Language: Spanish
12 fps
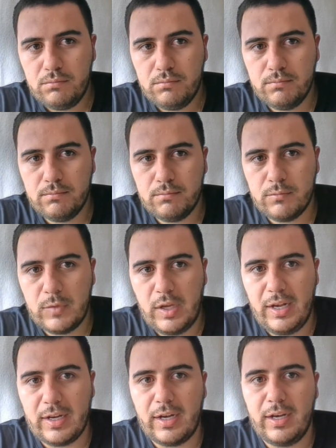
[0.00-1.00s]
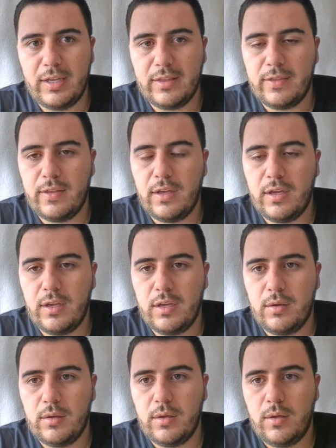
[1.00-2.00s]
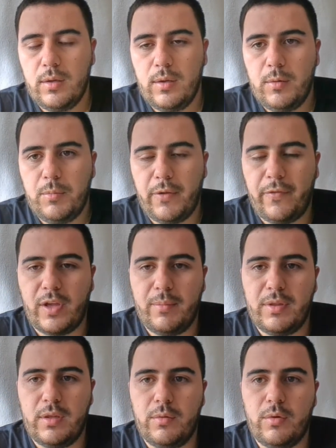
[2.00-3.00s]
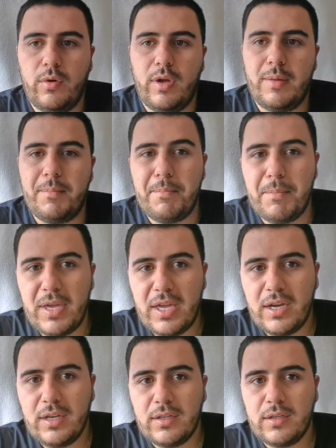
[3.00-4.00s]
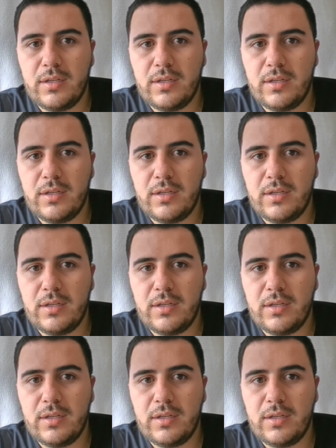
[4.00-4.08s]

mm, el cliente prácticamente bueno, envía,